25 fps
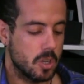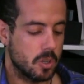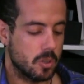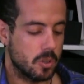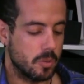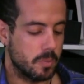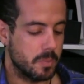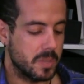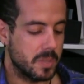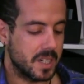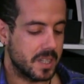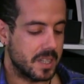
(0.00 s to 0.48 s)

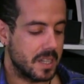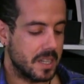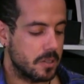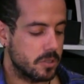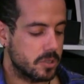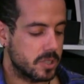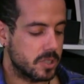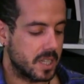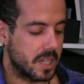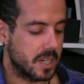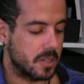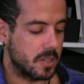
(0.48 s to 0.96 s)
convierte a
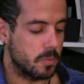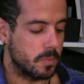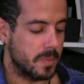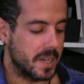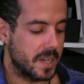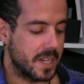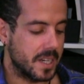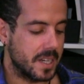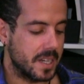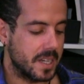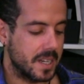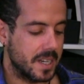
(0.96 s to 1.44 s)
los
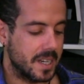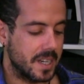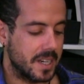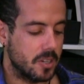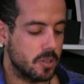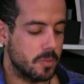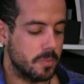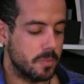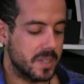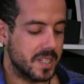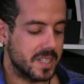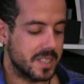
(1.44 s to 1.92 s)
Tarahumara
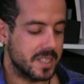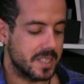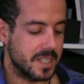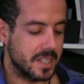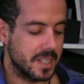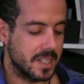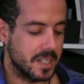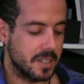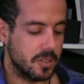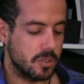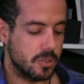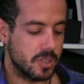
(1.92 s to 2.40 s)
en hombres
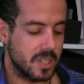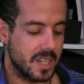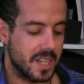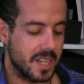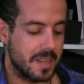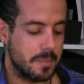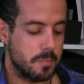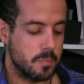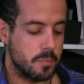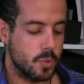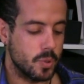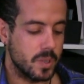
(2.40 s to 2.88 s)
serenos e
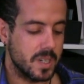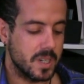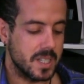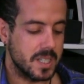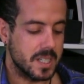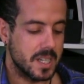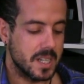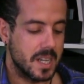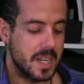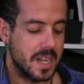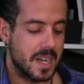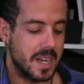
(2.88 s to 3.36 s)

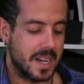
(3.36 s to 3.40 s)
inmunes